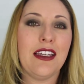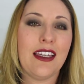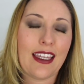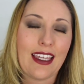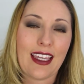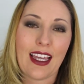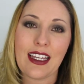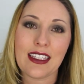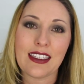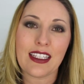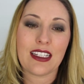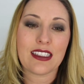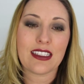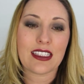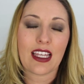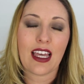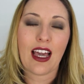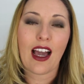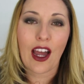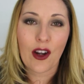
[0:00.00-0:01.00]
y ahí tenéis
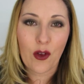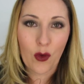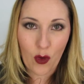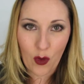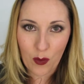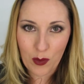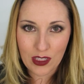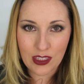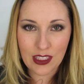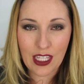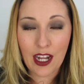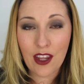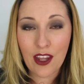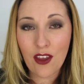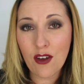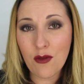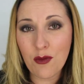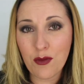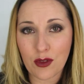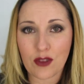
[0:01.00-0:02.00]
que dejar un
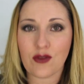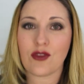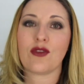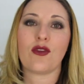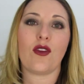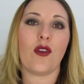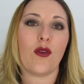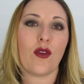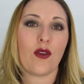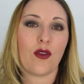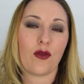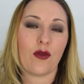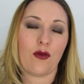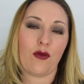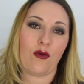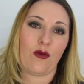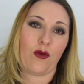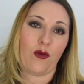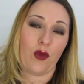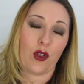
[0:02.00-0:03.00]
comentario pues
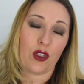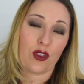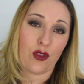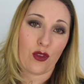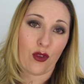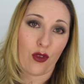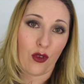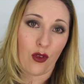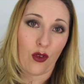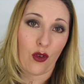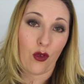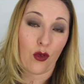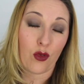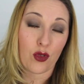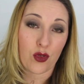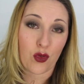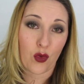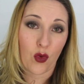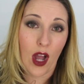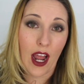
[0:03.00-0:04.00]
con vuestro
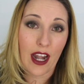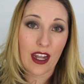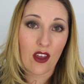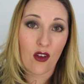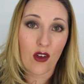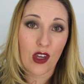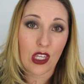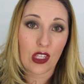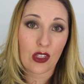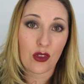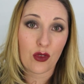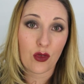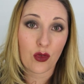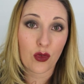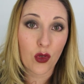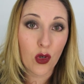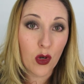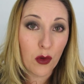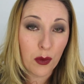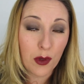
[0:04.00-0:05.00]
usuario en
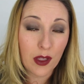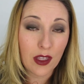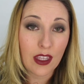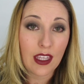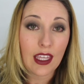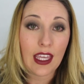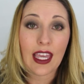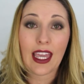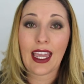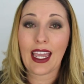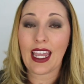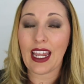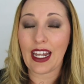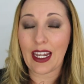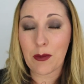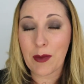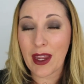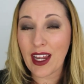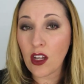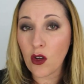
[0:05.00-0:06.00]
YouTube. El
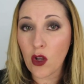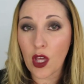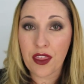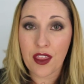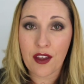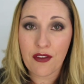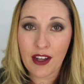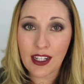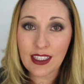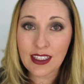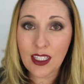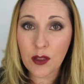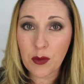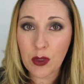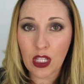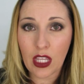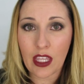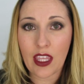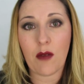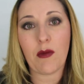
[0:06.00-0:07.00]
email no hace falta
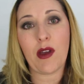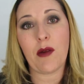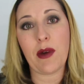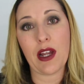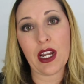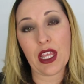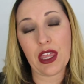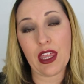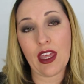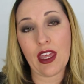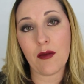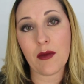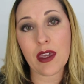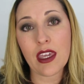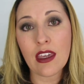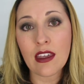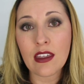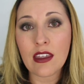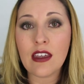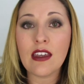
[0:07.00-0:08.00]
porque ya me aparece a
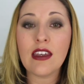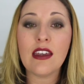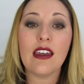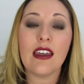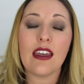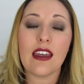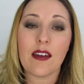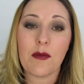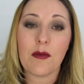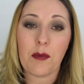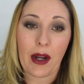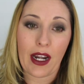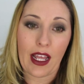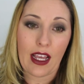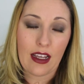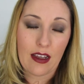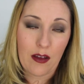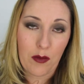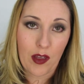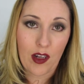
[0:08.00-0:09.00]
mí
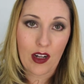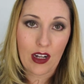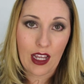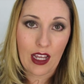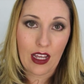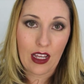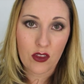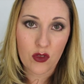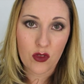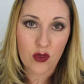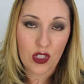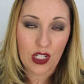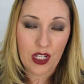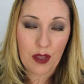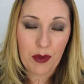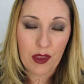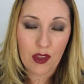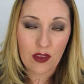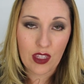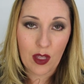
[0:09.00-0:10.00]
para ver la
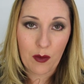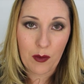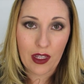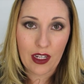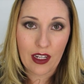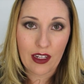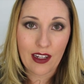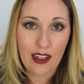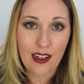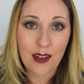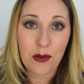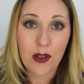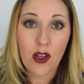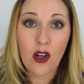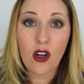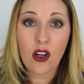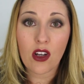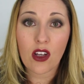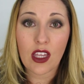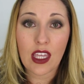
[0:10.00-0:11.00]
suscripción también en el
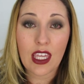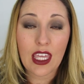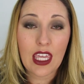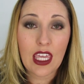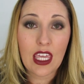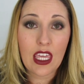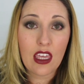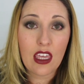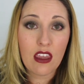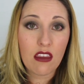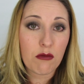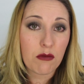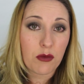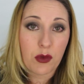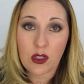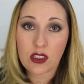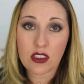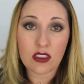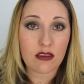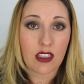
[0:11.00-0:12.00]
blog y
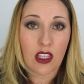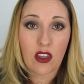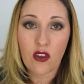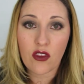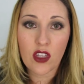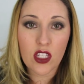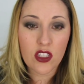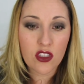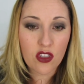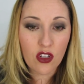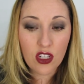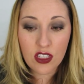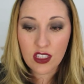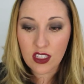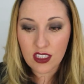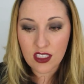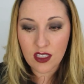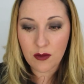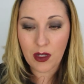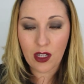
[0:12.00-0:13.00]
pues de dónde sois
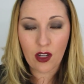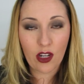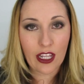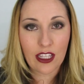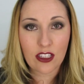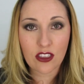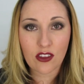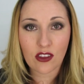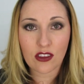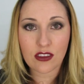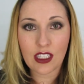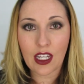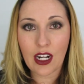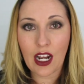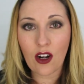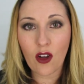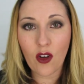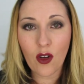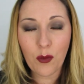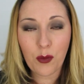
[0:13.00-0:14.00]
y si me queréis contar
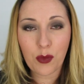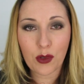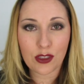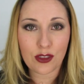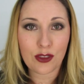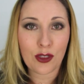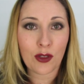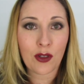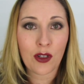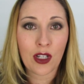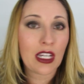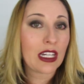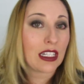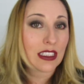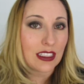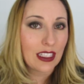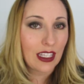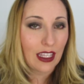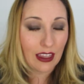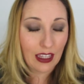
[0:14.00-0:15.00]
algo, pues yo
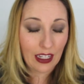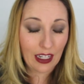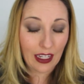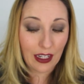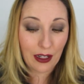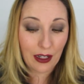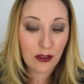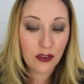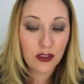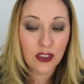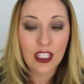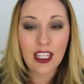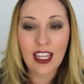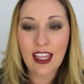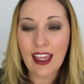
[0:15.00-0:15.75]
encantada de leeros.